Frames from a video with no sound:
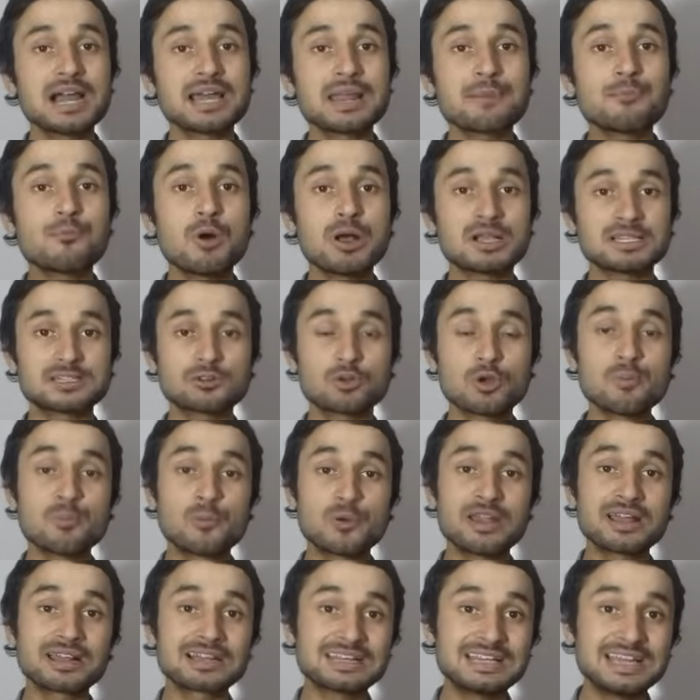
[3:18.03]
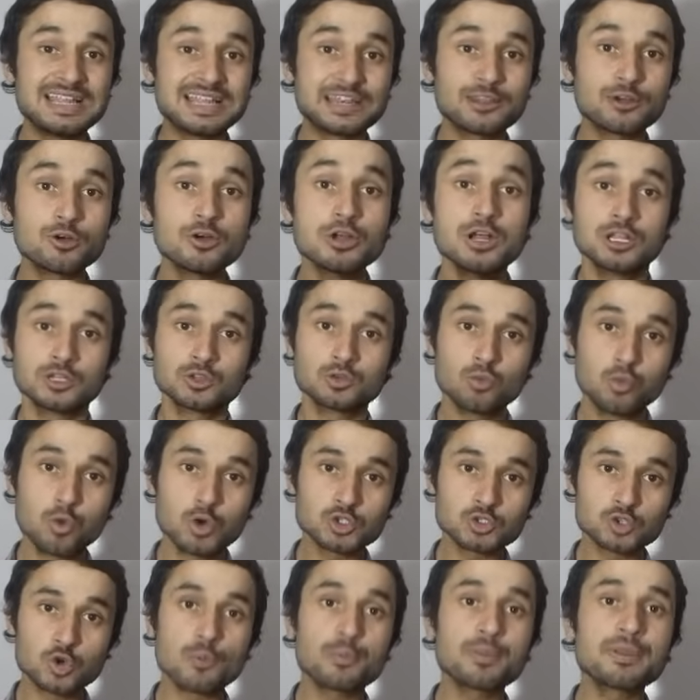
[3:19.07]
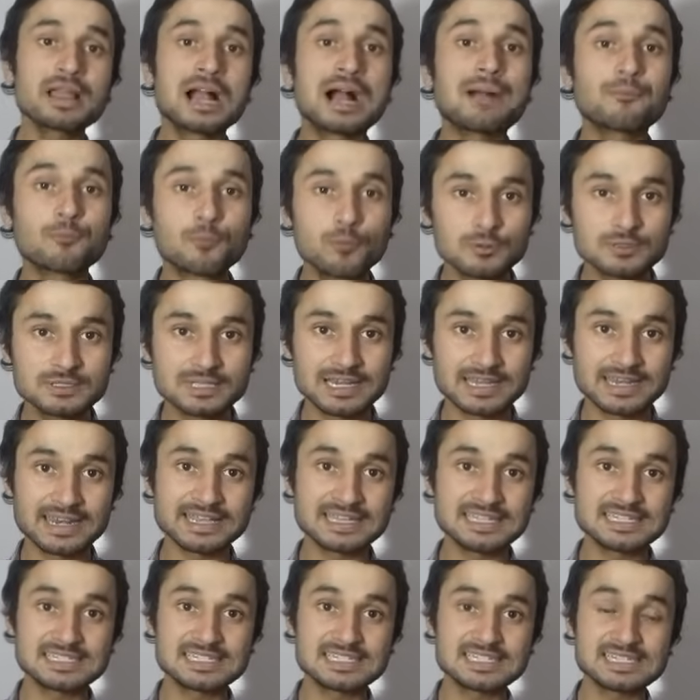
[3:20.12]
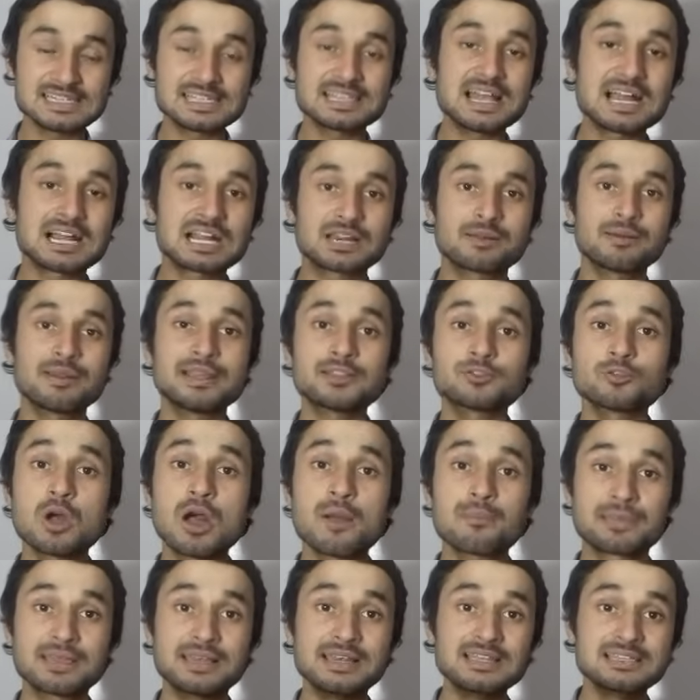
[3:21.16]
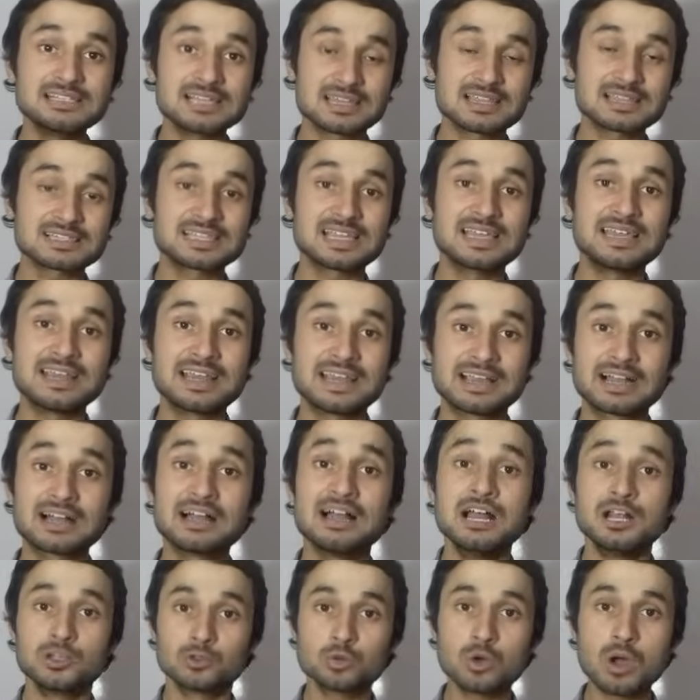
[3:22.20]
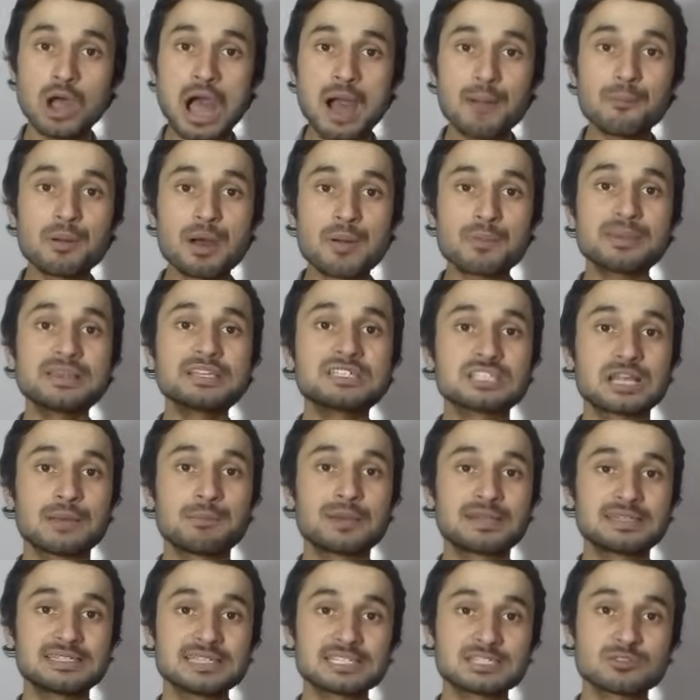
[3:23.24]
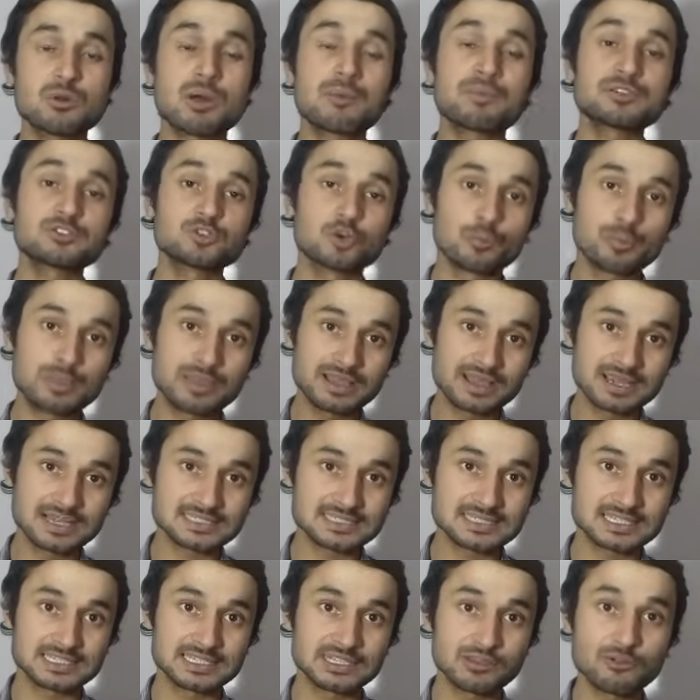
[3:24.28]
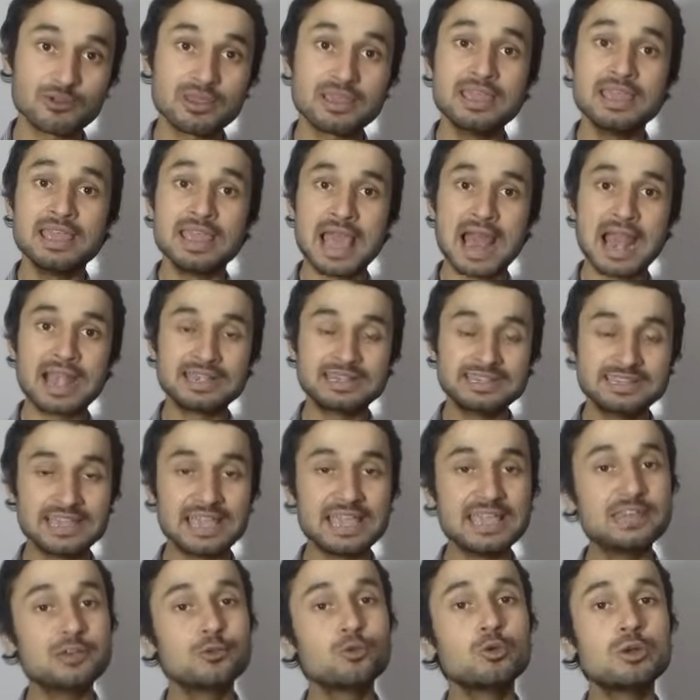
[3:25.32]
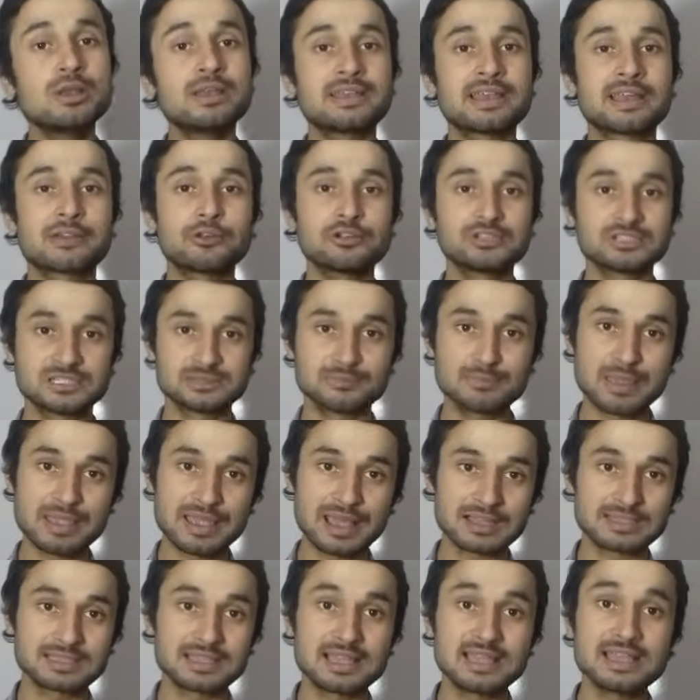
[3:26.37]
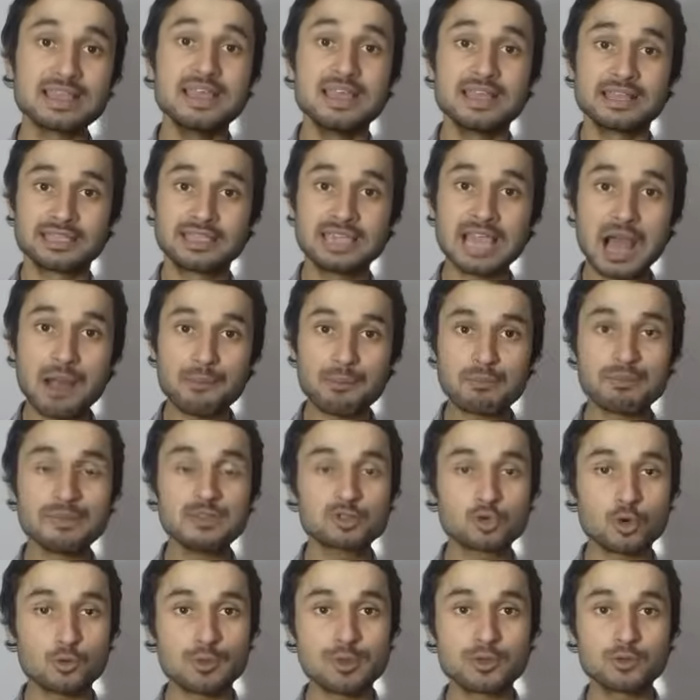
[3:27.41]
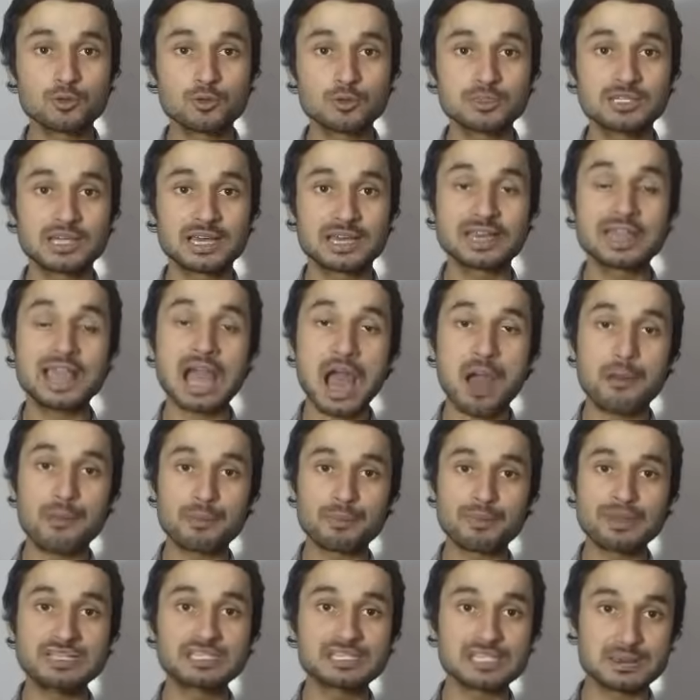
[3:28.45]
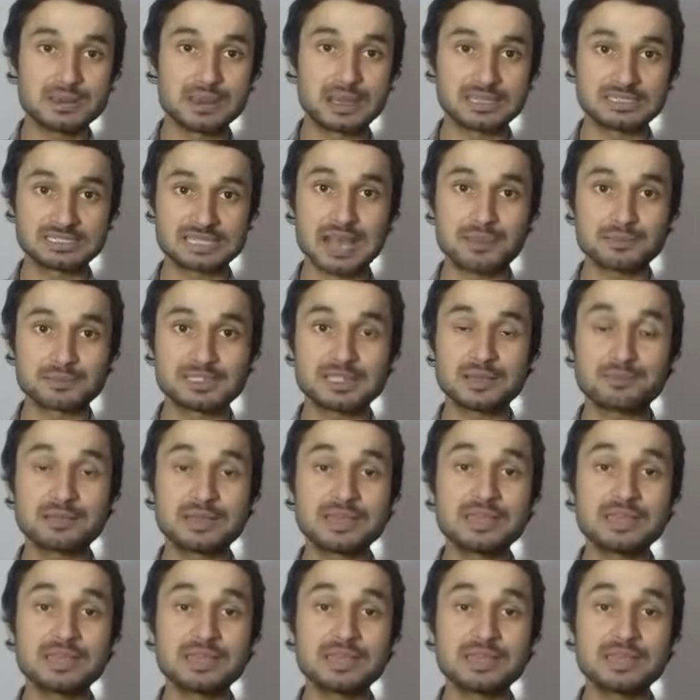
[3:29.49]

अगर आप वहाँ से कोई प्रोडक्ट ले रहे हो तो वो शॉपिंग आप खुद करें किसी से ना करवाएं तो आपके लिए ज़्यादा सही रहेगा तो आप अपनी मर्जी से वहाँ पे शॉपिंग कर सकते हो एंड यही रूल एंड रेगुलेशन में आता है कि आप अपनी शॉपिंग खुद करें आप अपनी हिसाब से